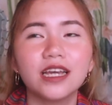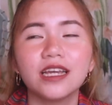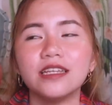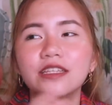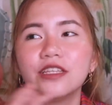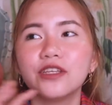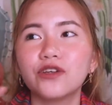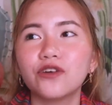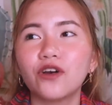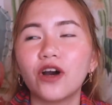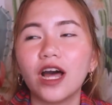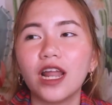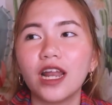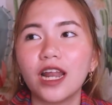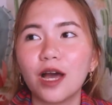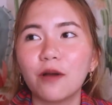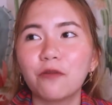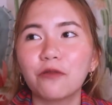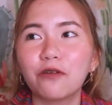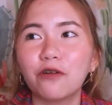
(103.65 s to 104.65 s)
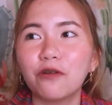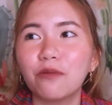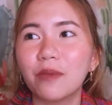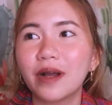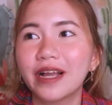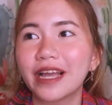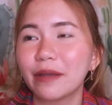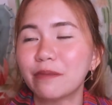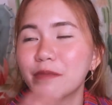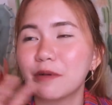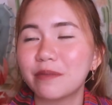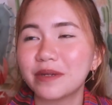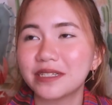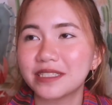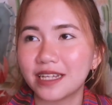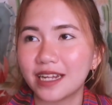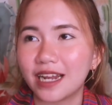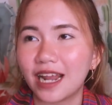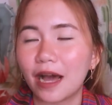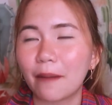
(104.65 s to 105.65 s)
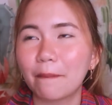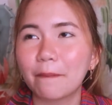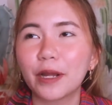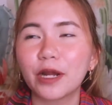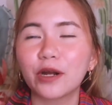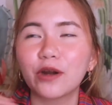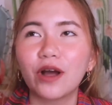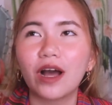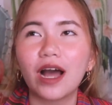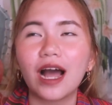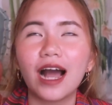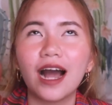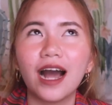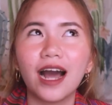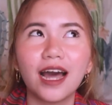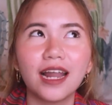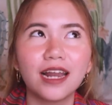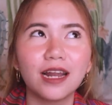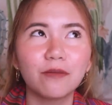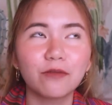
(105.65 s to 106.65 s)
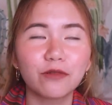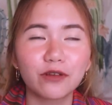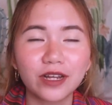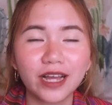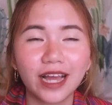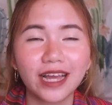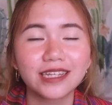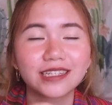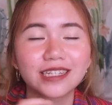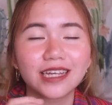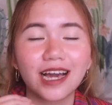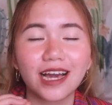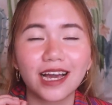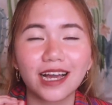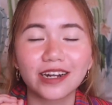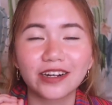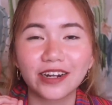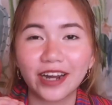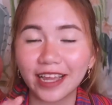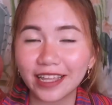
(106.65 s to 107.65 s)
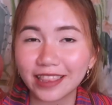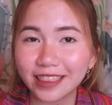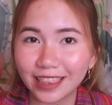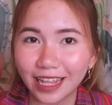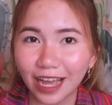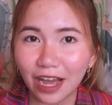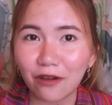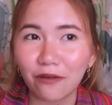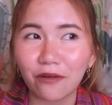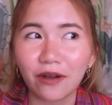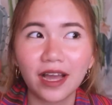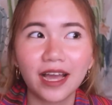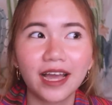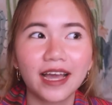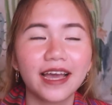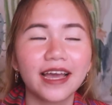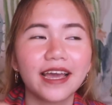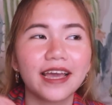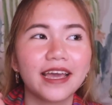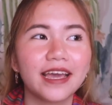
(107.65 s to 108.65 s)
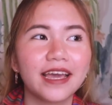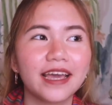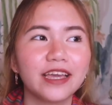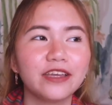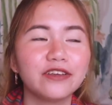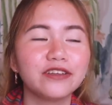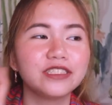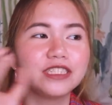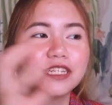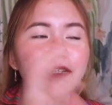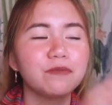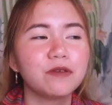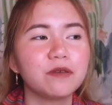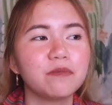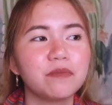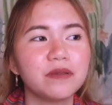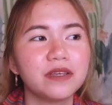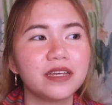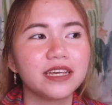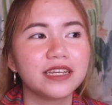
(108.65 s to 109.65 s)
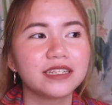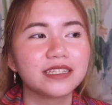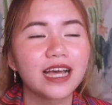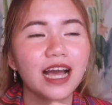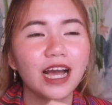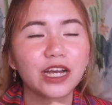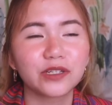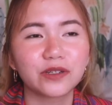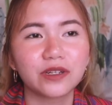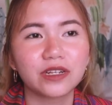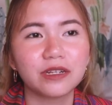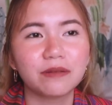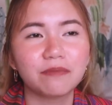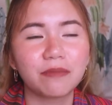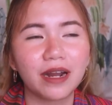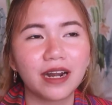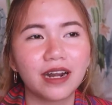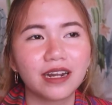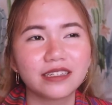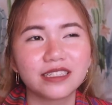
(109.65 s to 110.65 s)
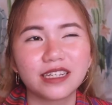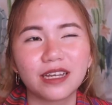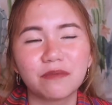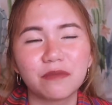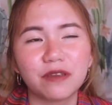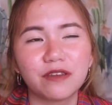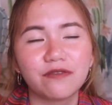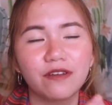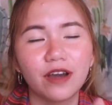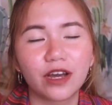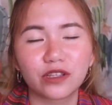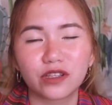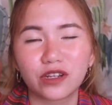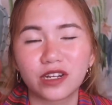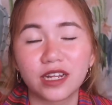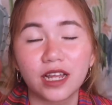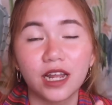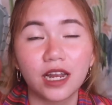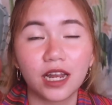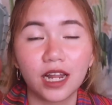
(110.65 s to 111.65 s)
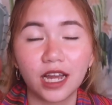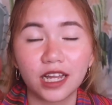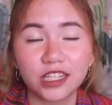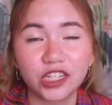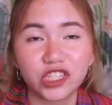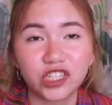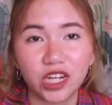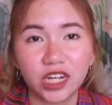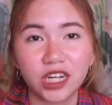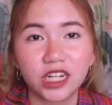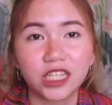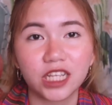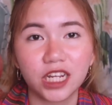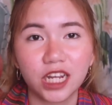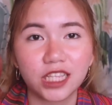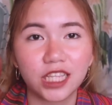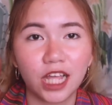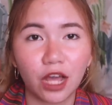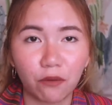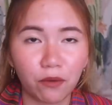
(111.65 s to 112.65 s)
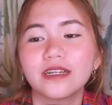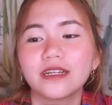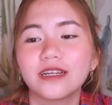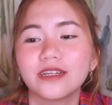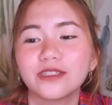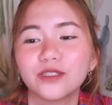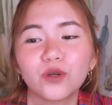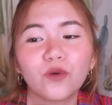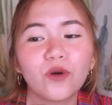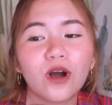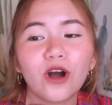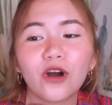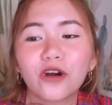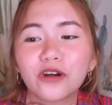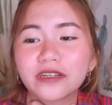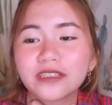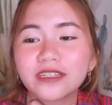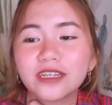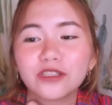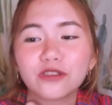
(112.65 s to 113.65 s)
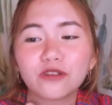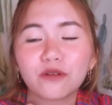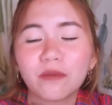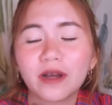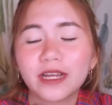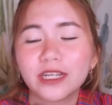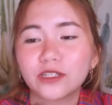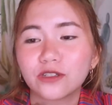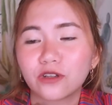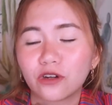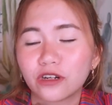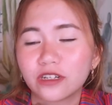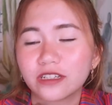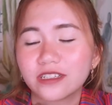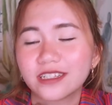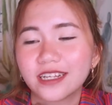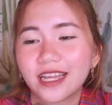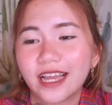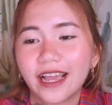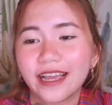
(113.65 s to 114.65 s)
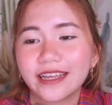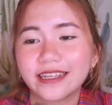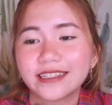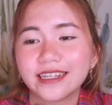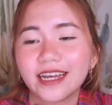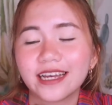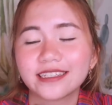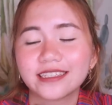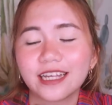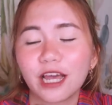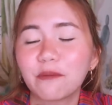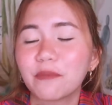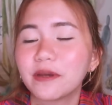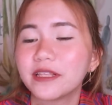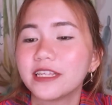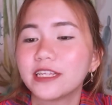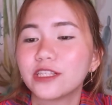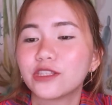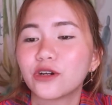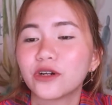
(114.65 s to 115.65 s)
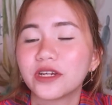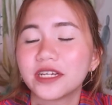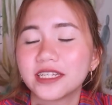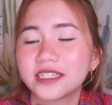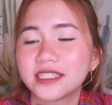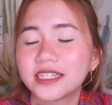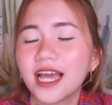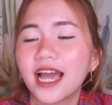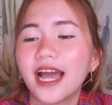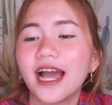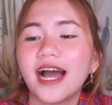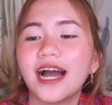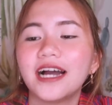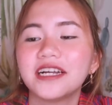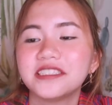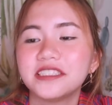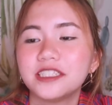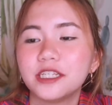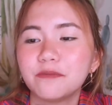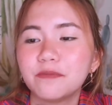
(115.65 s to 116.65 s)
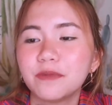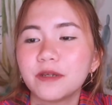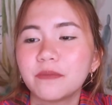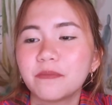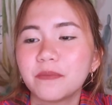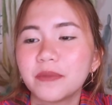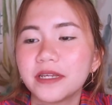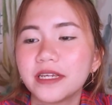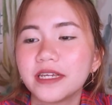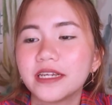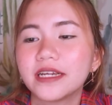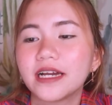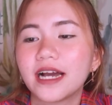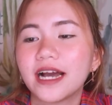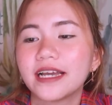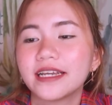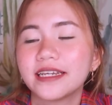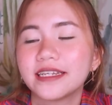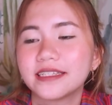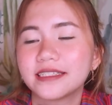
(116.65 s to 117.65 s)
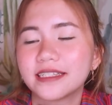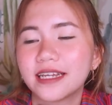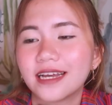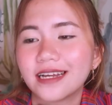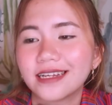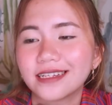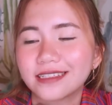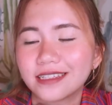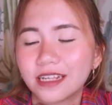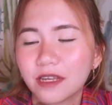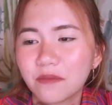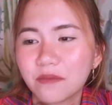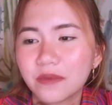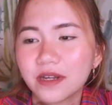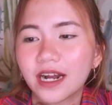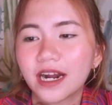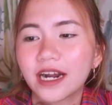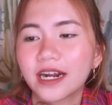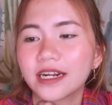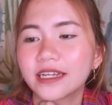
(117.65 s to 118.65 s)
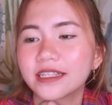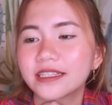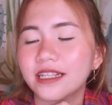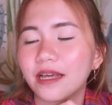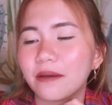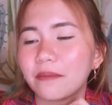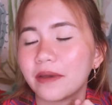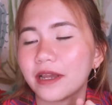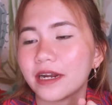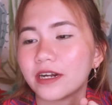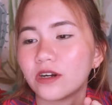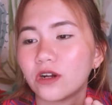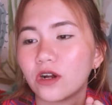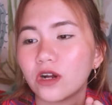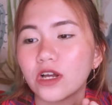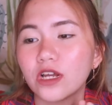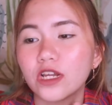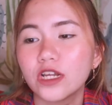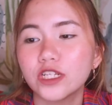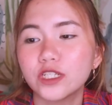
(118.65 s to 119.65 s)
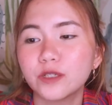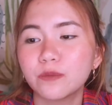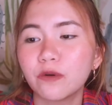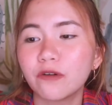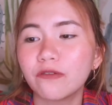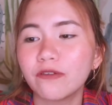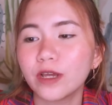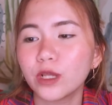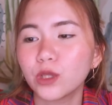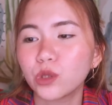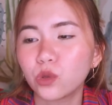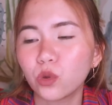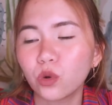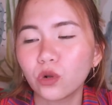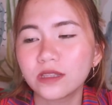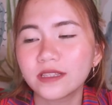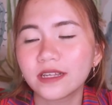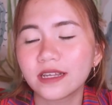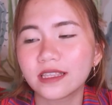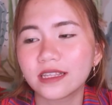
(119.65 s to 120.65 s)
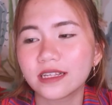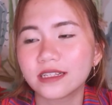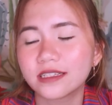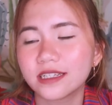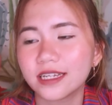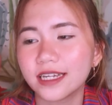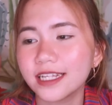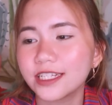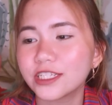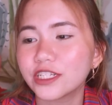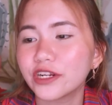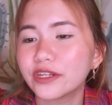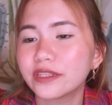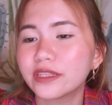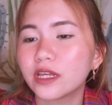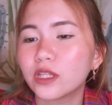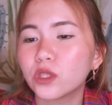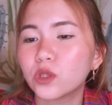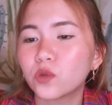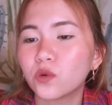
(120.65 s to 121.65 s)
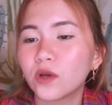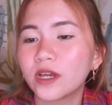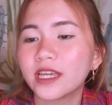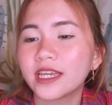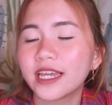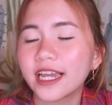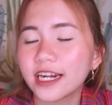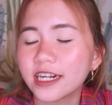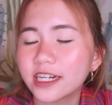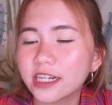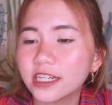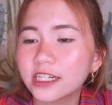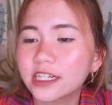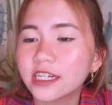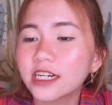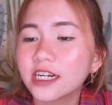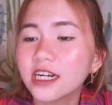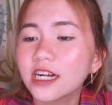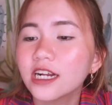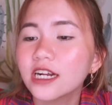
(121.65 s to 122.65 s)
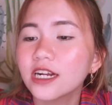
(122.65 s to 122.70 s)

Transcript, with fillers: Hindi ko alam kung magkaiba ba sila, pero ang alam ko guys, right now eh, yung GPP is actually parang semi-factory unlock na siya na tinatawag. So, according to my source, guys, ang sabi dito is, ang GPP ay isang SIM card na merong spoofing tool that is inserted to a carrier